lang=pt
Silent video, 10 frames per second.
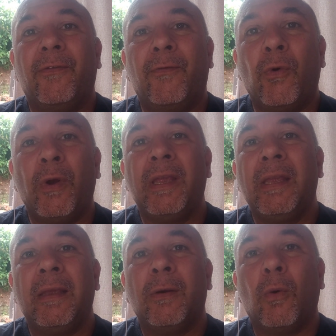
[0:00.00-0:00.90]

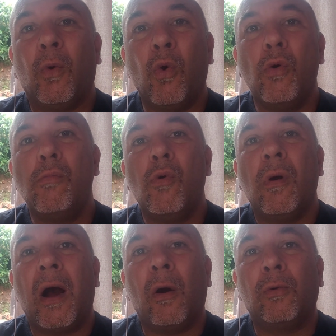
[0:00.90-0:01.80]
foi
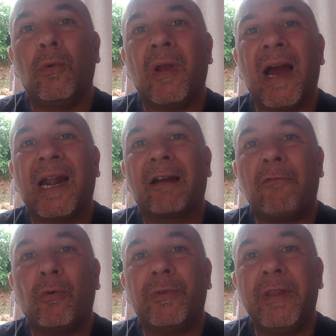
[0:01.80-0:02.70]
rumo a um lugar a
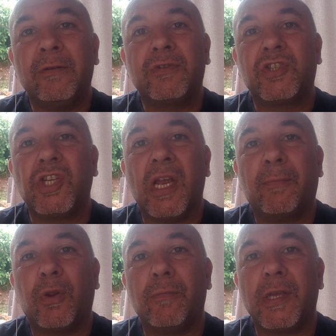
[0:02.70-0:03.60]
qual Deus tinha
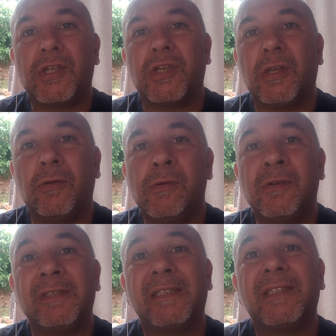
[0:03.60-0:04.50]
prometido,
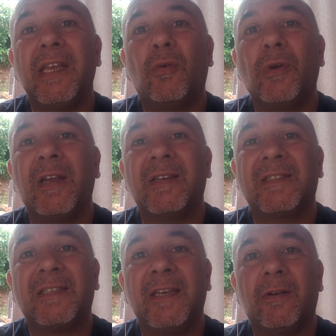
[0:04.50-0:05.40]
sem
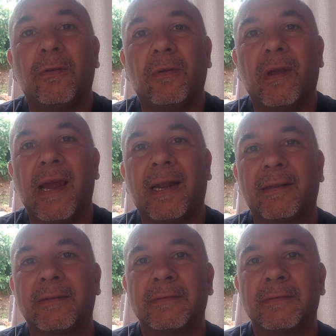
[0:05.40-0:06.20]
conhecer o lugar.